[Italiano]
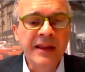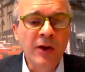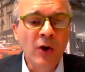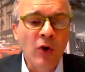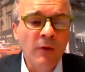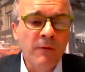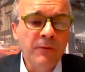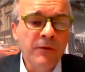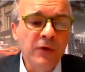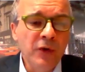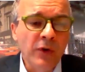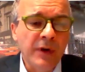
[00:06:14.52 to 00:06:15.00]
è
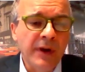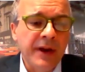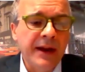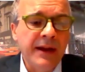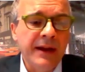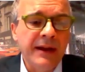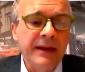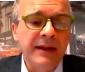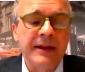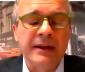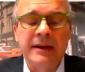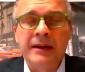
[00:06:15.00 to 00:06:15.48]
ovvio
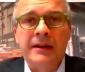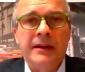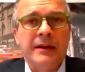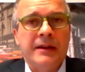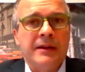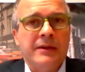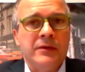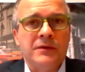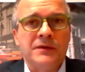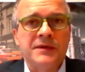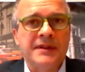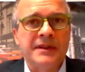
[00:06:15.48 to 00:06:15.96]

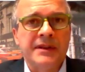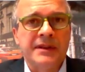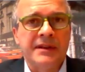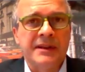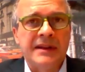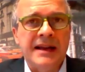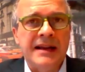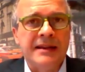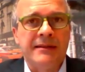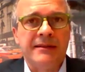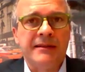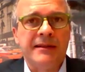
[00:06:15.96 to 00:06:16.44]
che non si
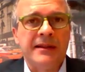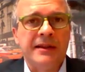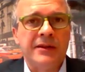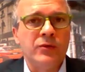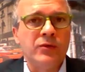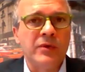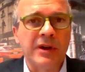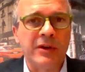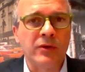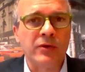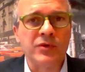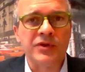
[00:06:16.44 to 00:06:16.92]
tratta
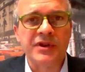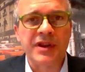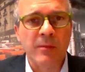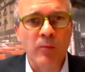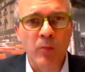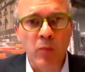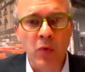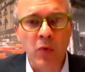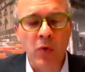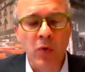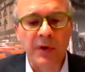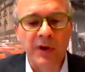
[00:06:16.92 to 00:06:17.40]
di una cosa
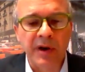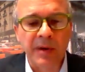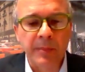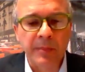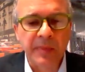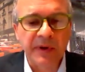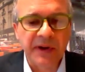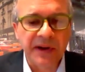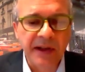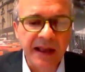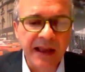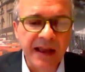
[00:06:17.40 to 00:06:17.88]

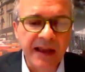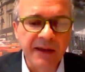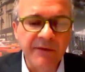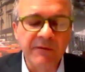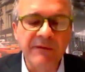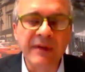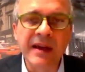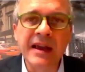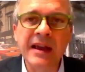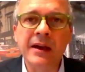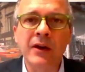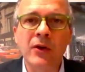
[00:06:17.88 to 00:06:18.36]
buona
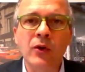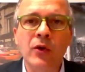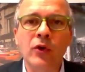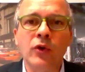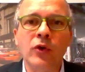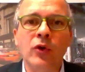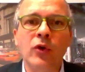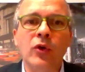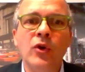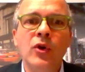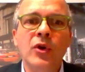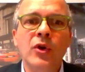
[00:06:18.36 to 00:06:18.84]
perché
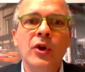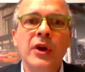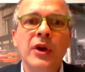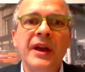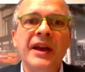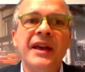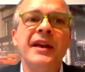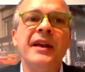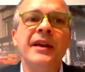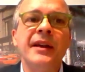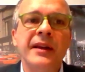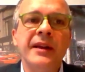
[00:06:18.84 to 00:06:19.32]
vengono,
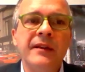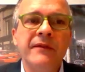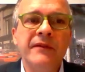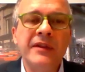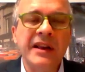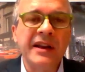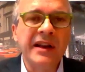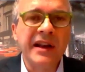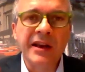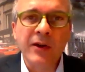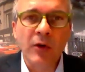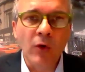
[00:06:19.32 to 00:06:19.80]
è eh,
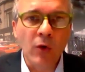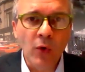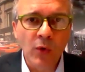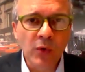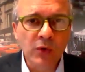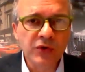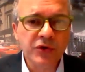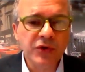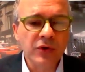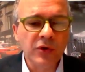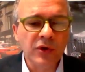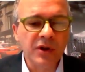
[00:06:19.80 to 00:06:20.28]
viene
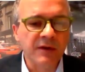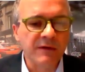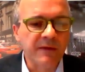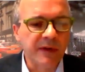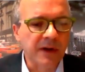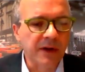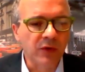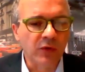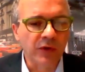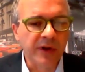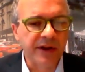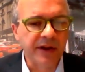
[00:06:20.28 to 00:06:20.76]
generoso il
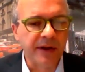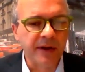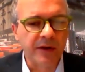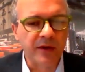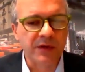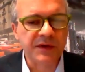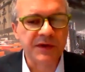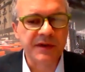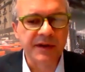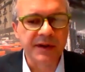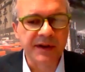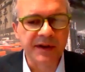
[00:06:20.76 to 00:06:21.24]
valore dei
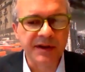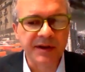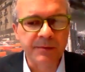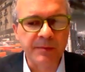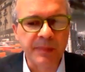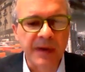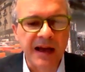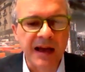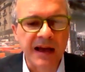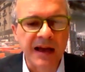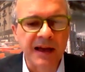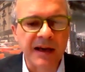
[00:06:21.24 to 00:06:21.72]
nostri
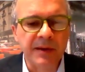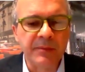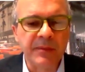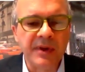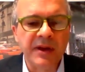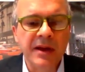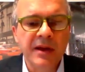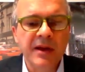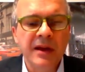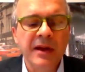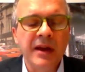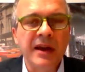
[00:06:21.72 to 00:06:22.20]

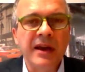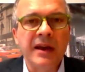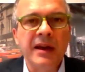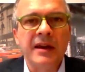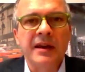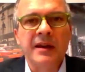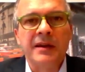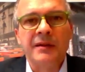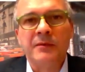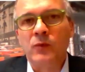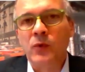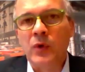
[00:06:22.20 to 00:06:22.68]
risparmi
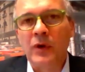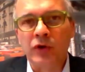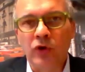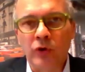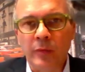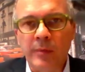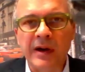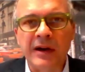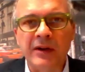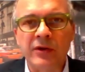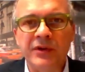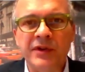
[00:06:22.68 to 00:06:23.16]
e
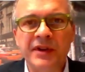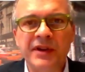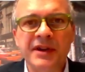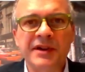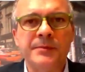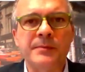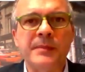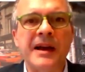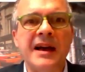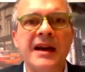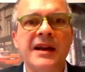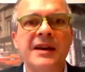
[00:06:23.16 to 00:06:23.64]
quando parlo di
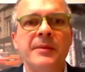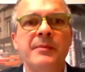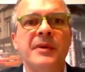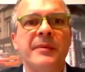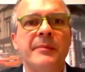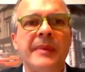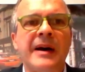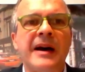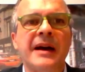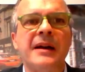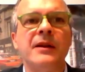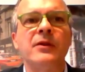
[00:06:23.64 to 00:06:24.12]

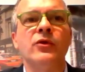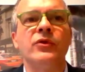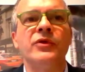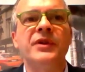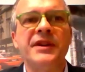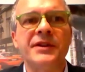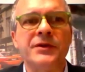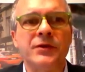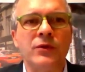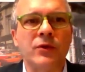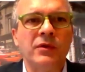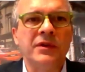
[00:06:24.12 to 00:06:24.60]
risparmi parlo
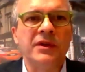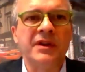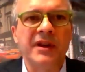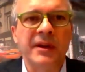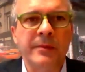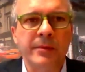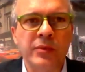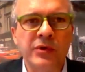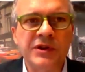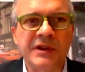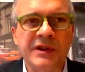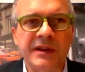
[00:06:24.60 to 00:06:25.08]
dei soldi
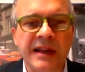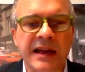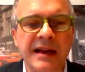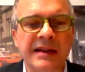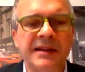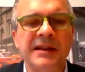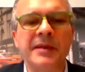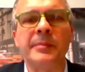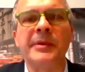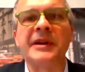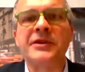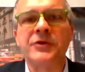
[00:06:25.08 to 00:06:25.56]

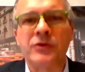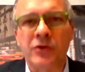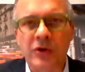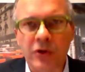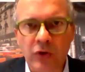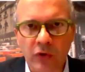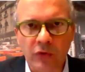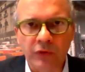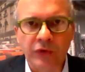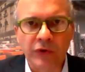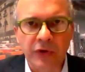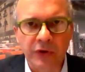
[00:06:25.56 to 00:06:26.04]
depositati presso i
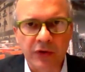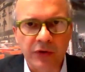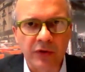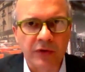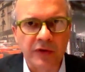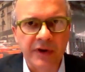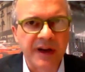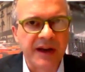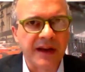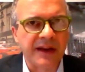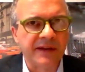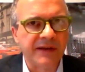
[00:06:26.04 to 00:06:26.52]
conti
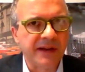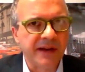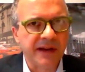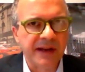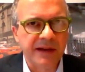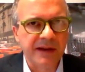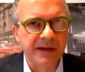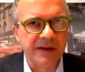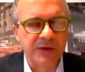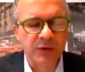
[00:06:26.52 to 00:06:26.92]
correnti,